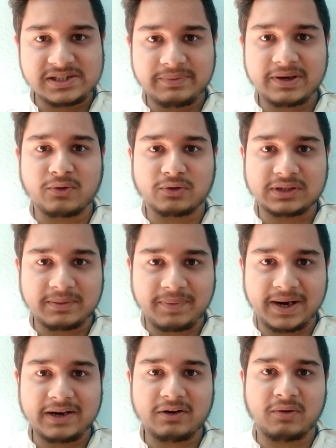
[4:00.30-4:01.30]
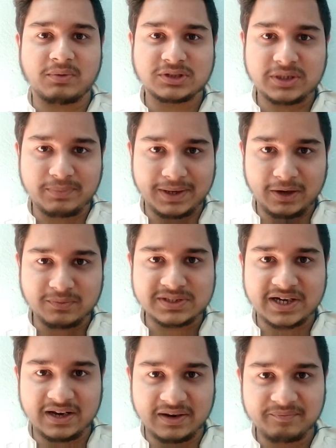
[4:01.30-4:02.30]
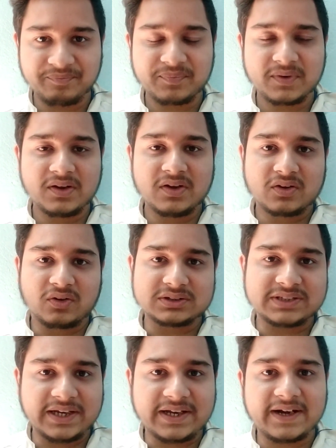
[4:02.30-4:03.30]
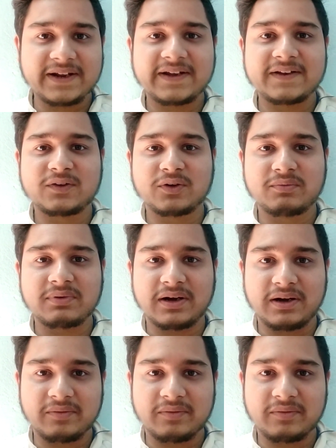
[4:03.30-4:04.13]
পার্টিসিপেট করতে পারে অবশ্যই প্লে অফস খেলে তো সেইখানে কিন্তু